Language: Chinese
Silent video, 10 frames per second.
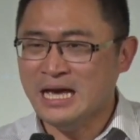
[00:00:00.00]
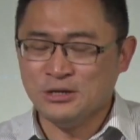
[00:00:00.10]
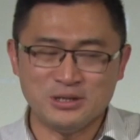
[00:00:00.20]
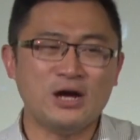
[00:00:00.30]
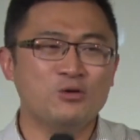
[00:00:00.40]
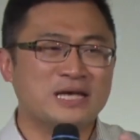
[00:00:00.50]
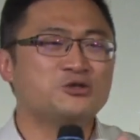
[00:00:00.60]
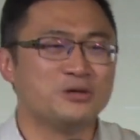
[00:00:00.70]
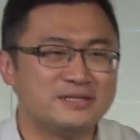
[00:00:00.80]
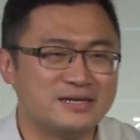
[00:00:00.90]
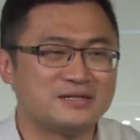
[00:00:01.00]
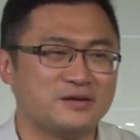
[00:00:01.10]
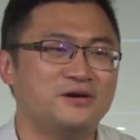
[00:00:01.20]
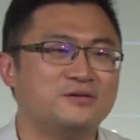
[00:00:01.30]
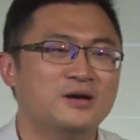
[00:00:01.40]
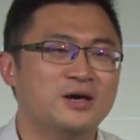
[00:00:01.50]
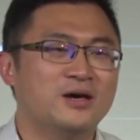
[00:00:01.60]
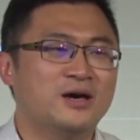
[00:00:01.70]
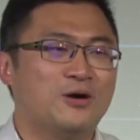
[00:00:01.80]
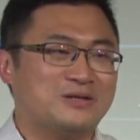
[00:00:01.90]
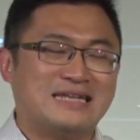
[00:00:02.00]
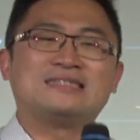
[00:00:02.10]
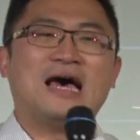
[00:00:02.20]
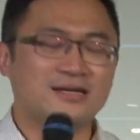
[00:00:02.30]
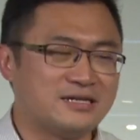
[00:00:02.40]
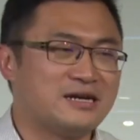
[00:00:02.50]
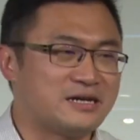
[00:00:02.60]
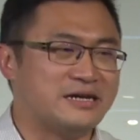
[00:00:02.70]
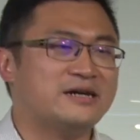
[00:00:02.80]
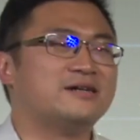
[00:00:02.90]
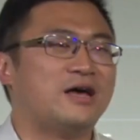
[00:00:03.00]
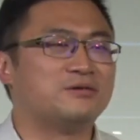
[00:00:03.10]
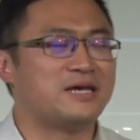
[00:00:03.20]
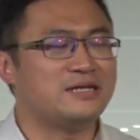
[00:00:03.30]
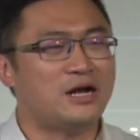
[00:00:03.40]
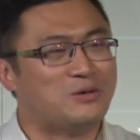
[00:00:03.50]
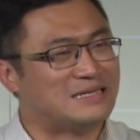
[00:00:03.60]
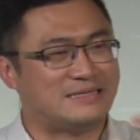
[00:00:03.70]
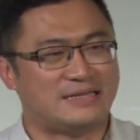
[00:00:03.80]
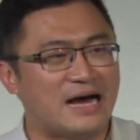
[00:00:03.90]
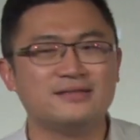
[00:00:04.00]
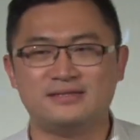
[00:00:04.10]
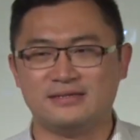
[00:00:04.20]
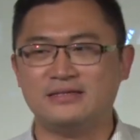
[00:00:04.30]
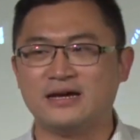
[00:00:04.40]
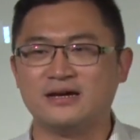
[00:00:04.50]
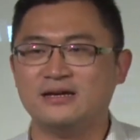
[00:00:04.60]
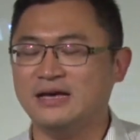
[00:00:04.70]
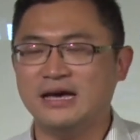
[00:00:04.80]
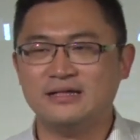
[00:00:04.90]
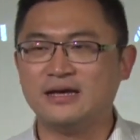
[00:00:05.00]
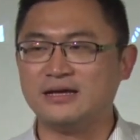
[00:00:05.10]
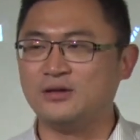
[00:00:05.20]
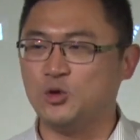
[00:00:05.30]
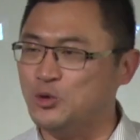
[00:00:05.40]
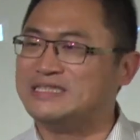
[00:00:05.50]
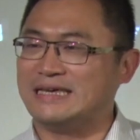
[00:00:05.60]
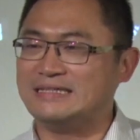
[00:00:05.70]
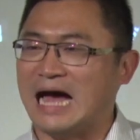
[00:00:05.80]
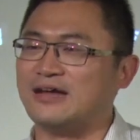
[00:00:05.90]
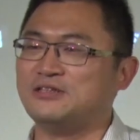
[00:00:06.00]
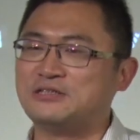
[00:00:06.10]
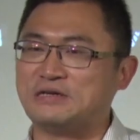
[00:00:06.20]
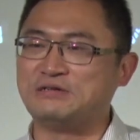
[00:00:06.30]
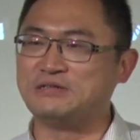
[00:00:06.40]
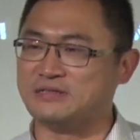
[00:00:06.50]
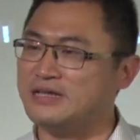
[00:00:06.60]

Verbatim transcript: 所以当我在选择的时候。我在唱这个歌，然后上帝让我想起那个、那个遇见他的那些日子。